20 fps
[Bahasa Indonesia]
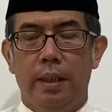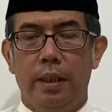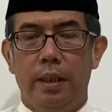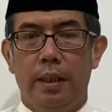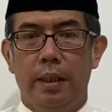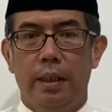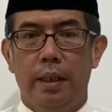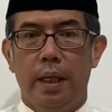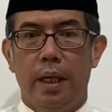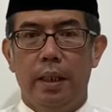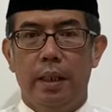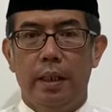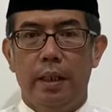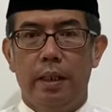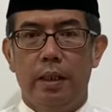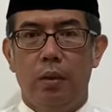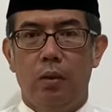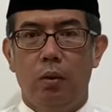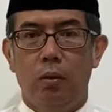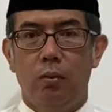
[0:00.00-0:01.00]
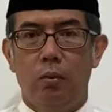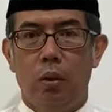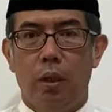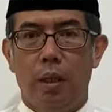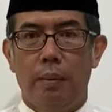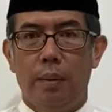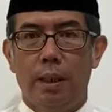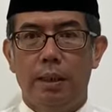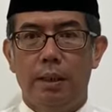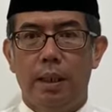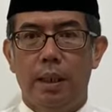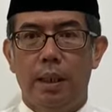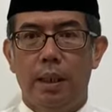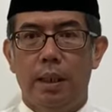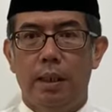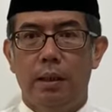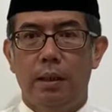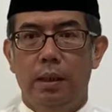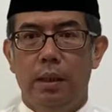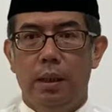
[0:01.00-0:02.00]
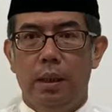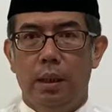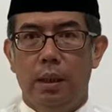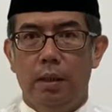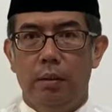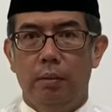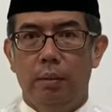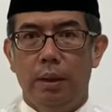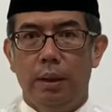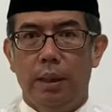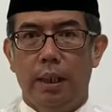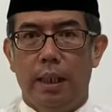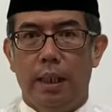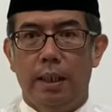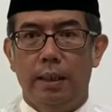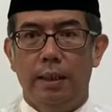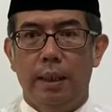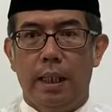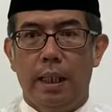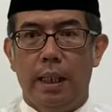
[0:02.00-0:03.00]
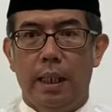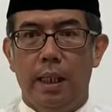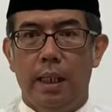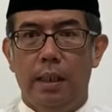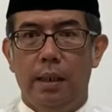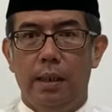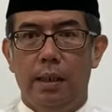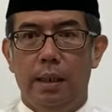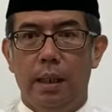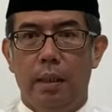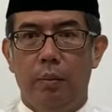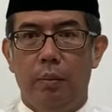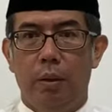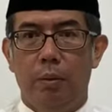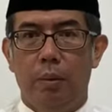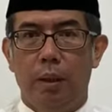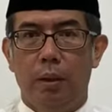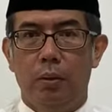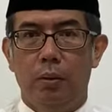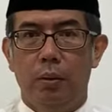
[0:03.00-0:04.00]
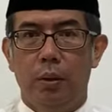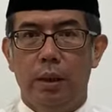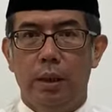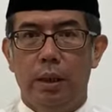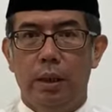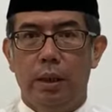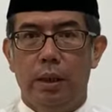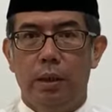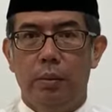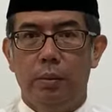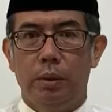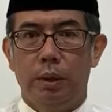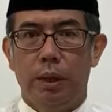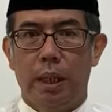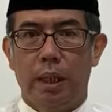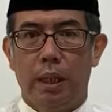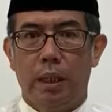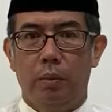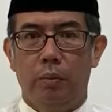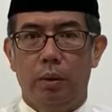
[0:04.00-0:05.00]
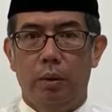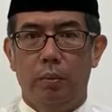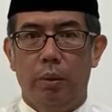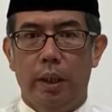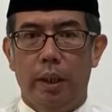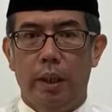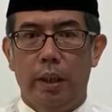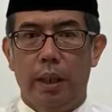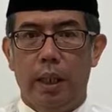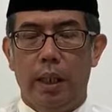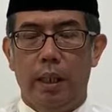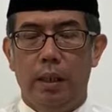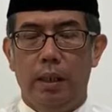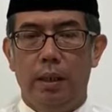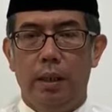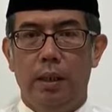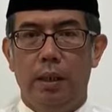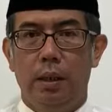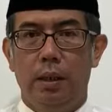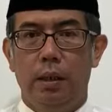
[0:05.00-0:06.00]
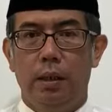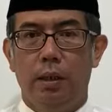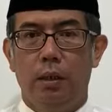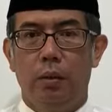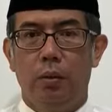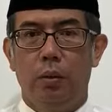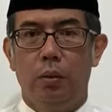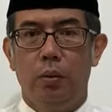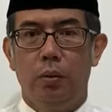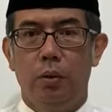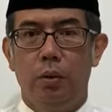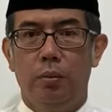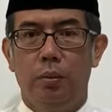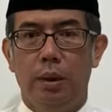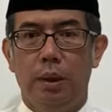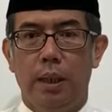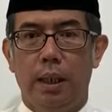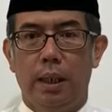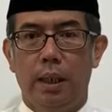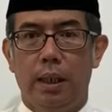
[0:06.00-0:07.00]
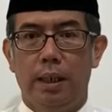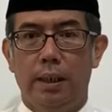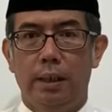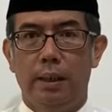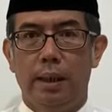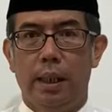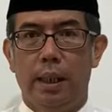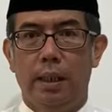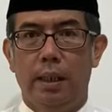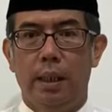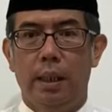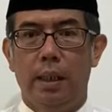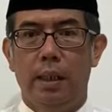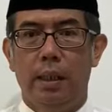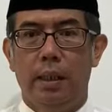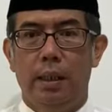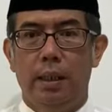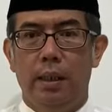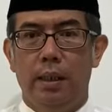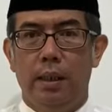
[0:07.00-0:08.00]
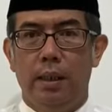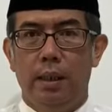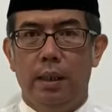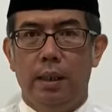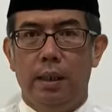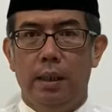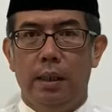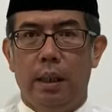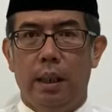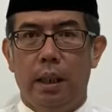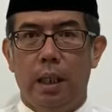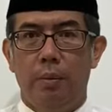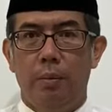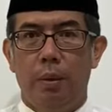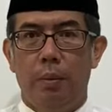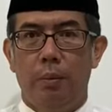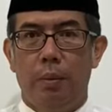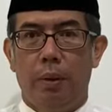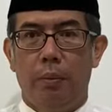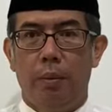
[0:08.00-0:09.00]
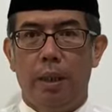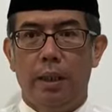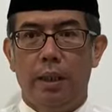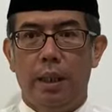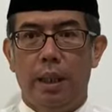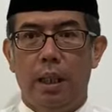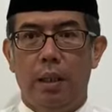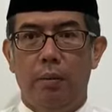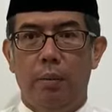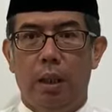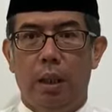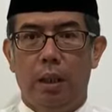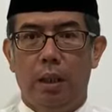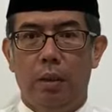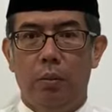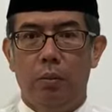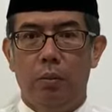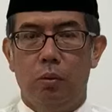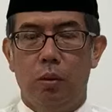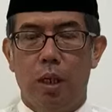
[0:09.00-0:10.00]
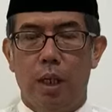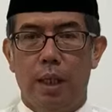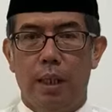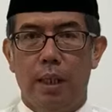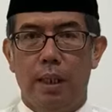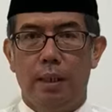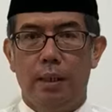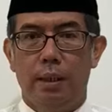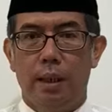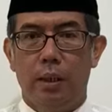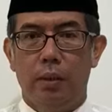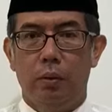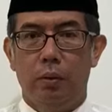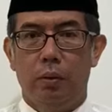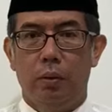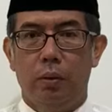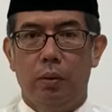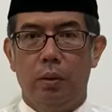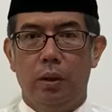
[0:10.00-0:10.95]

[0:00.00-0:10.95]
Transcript: Hindari kerumunan massa, menjaga jarak, dan mematuhi kebijakan pemerintah. Terus menjaga kesehatan dengan memperbanyak makan buah dan sayur.